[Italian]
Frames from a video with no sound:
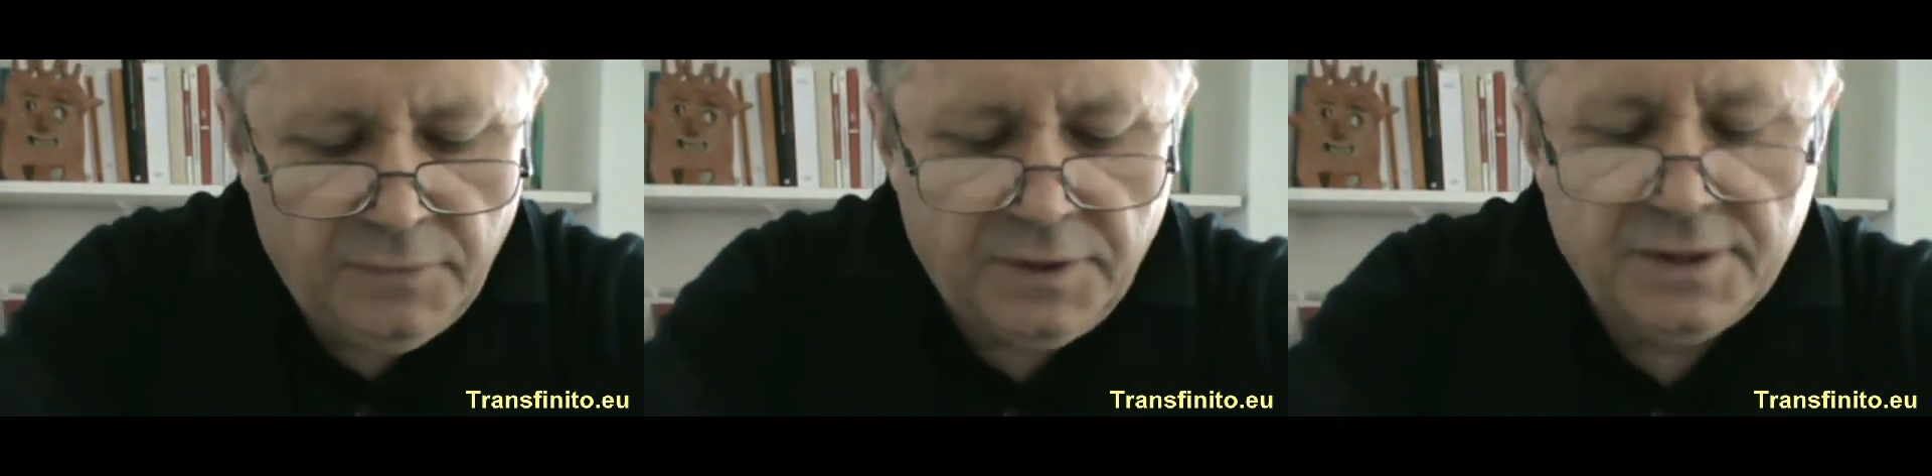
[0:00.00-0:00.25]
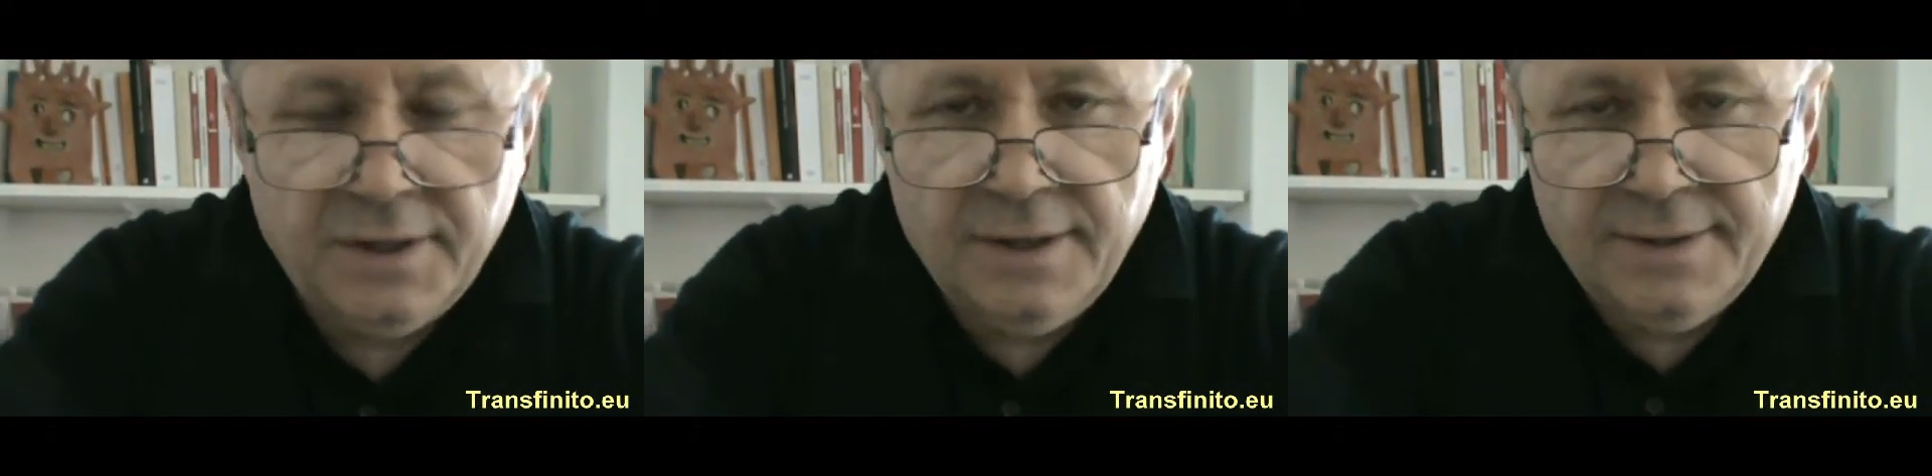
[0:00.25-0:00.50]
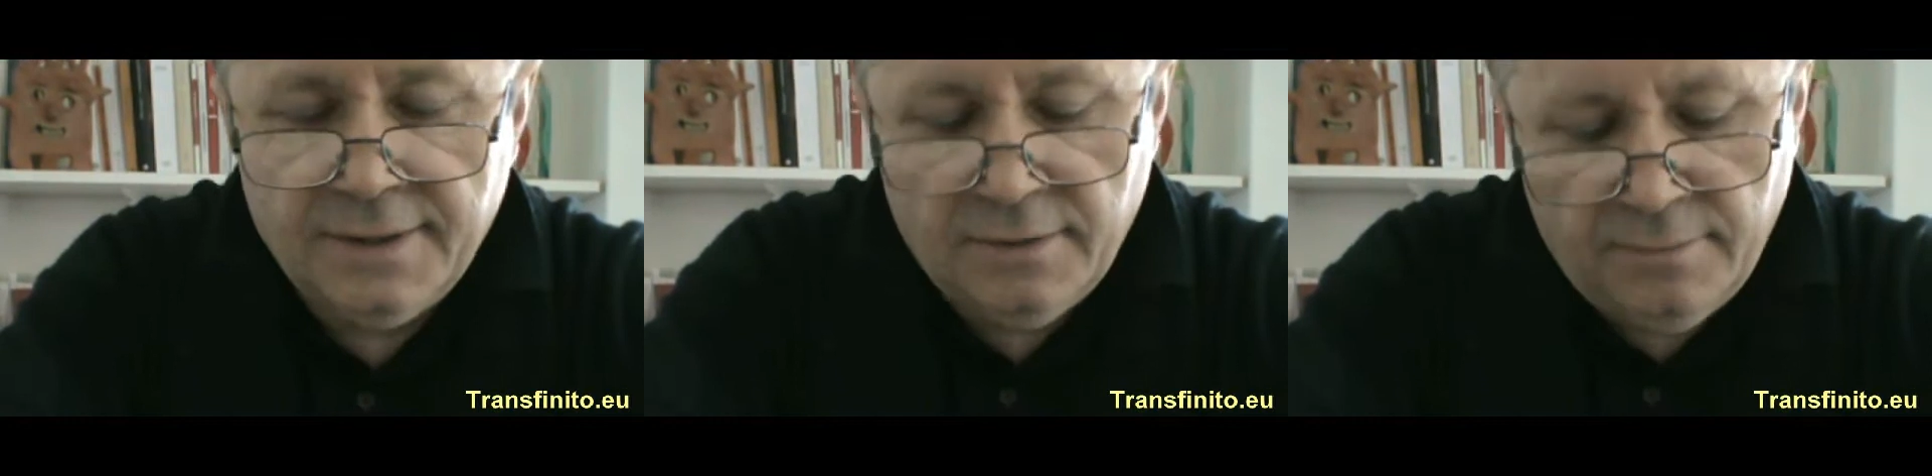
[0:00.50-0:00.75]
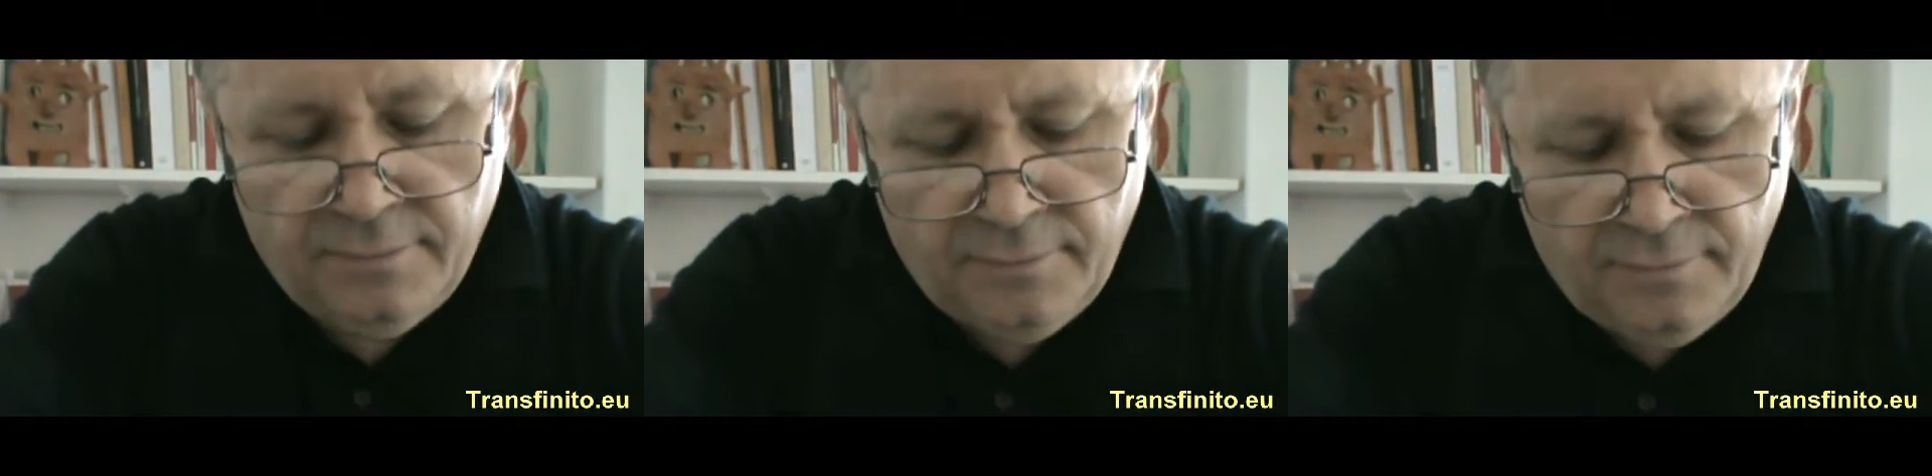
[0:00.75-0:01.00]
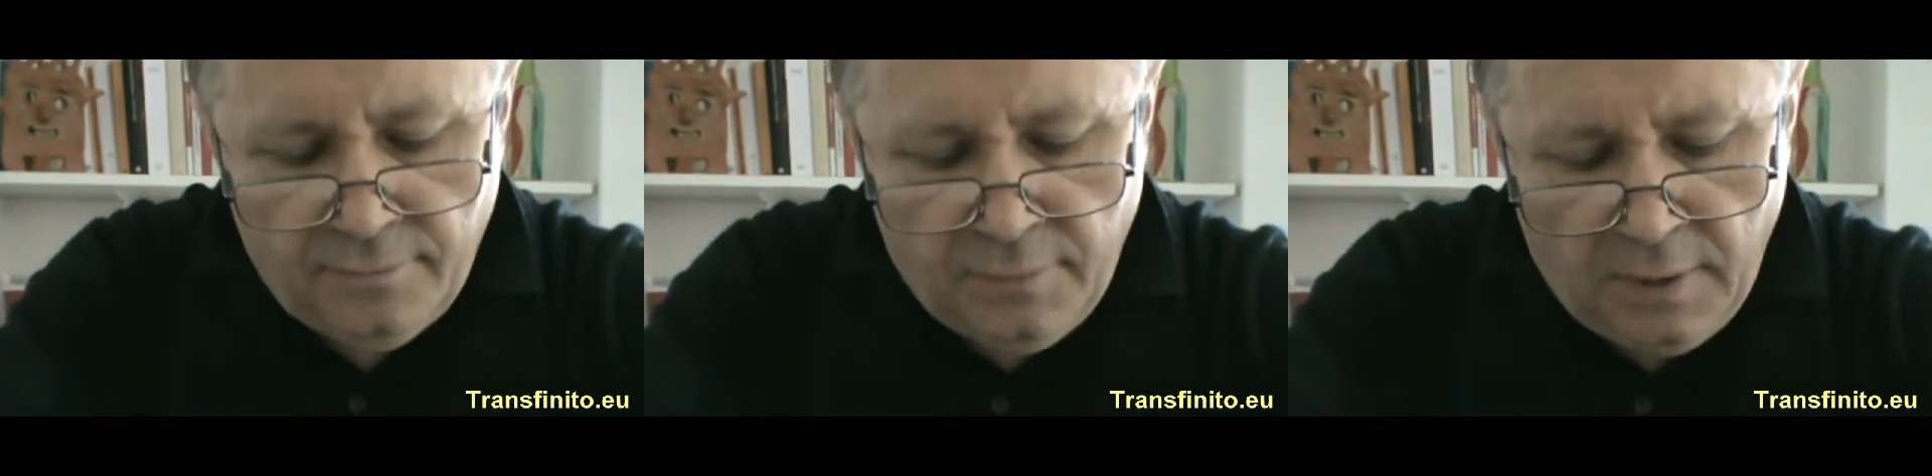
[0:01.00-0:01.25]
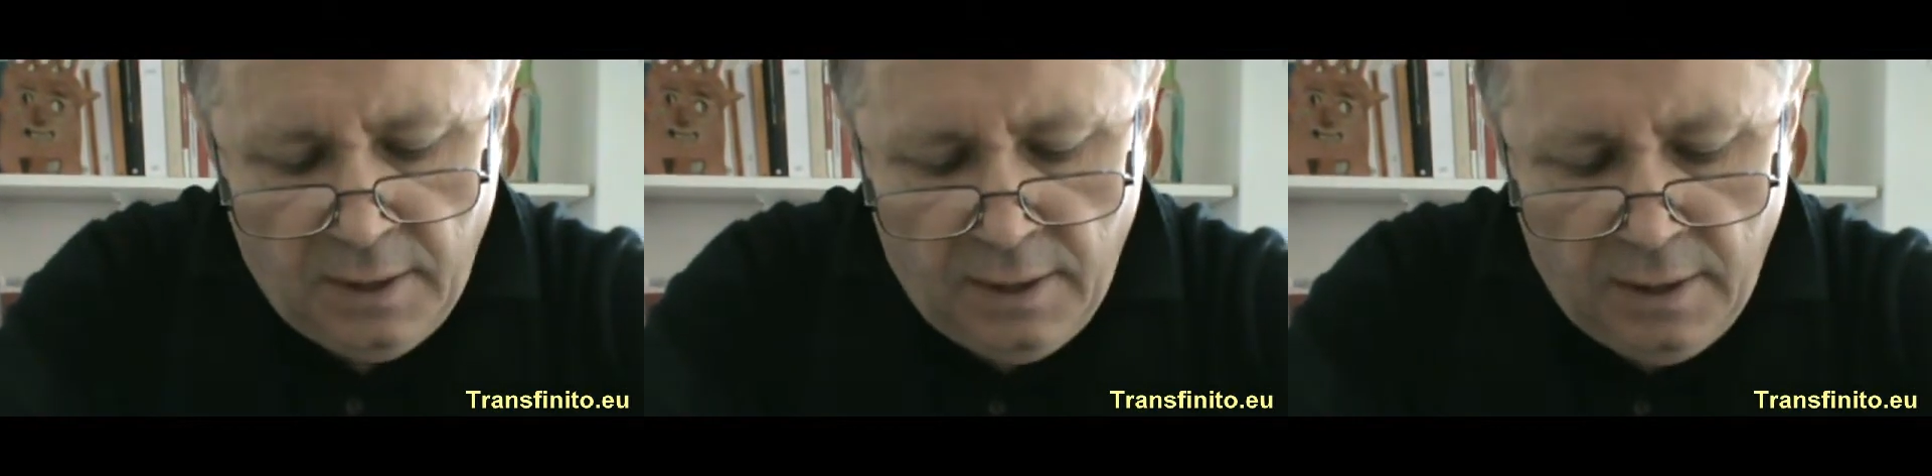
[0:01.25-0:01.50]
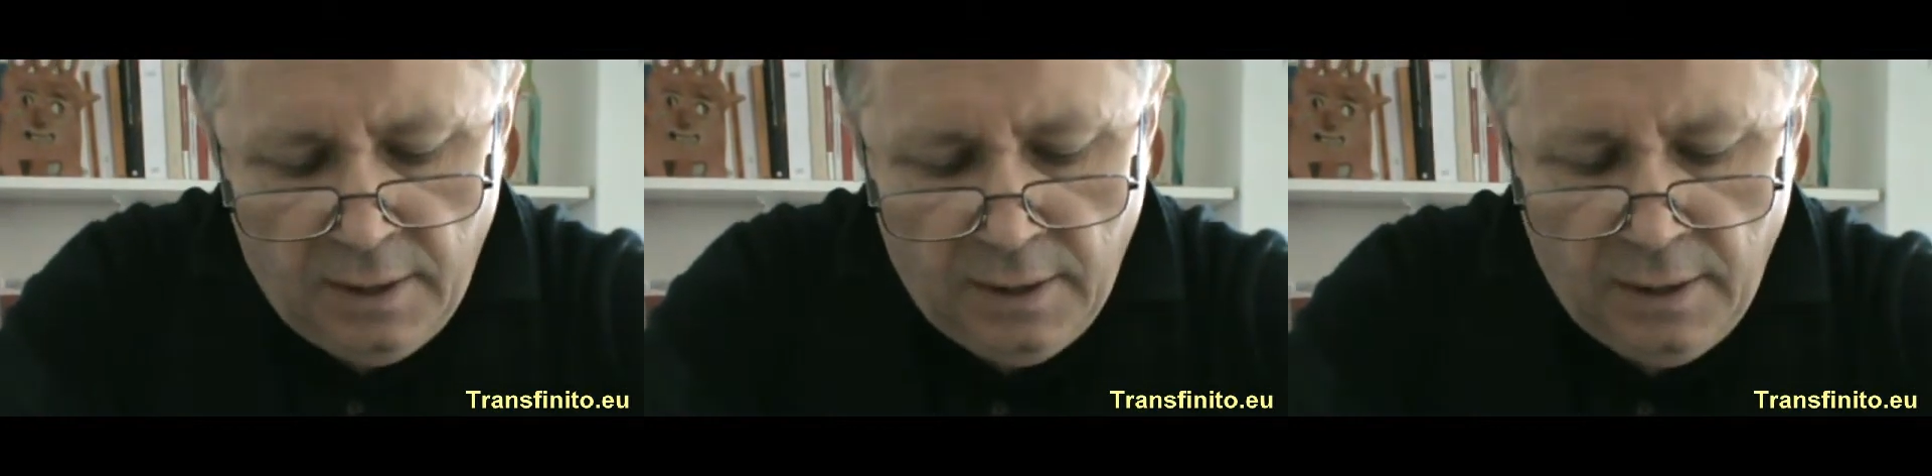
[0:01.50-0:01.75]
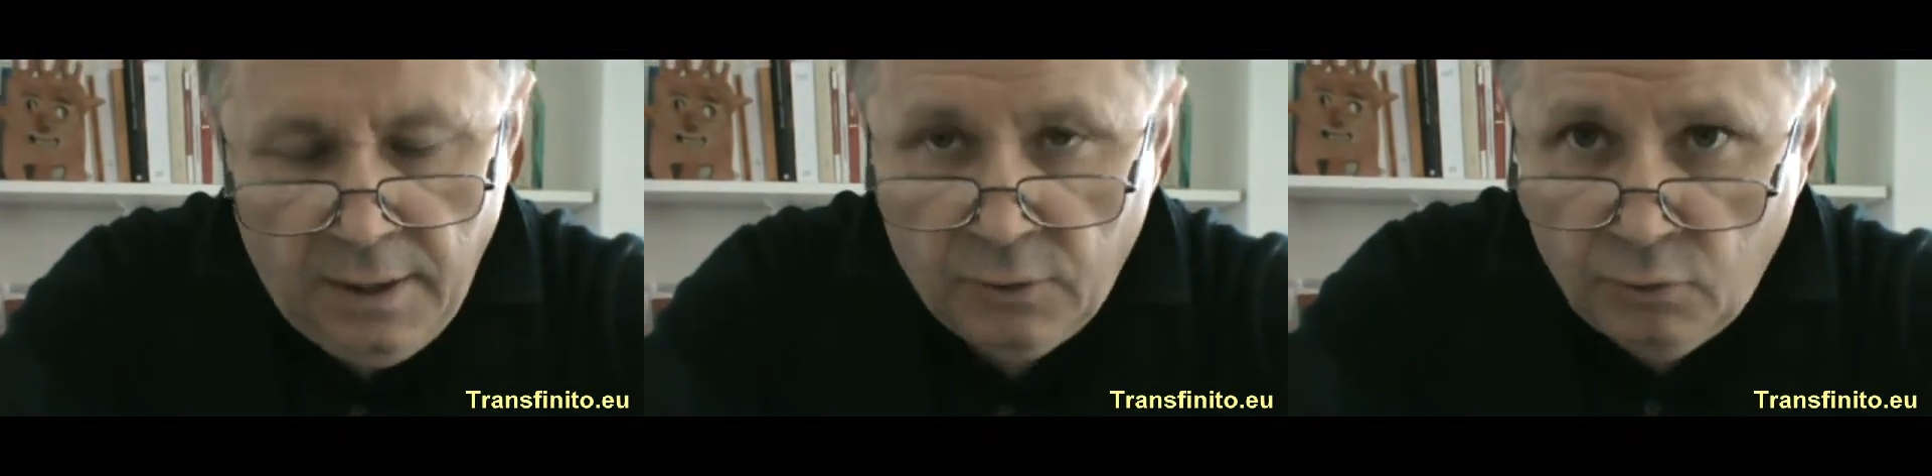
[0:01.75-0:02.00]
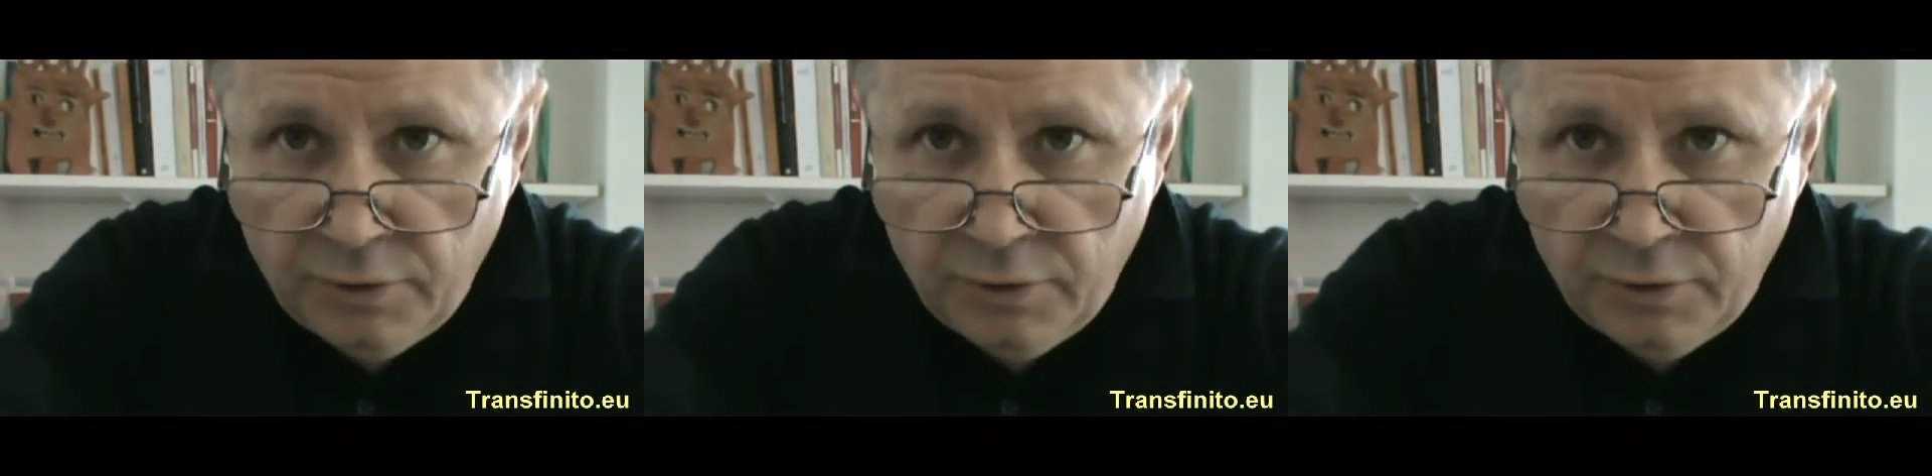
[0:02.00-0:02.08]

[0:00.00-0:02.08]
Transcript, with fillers: tristezza e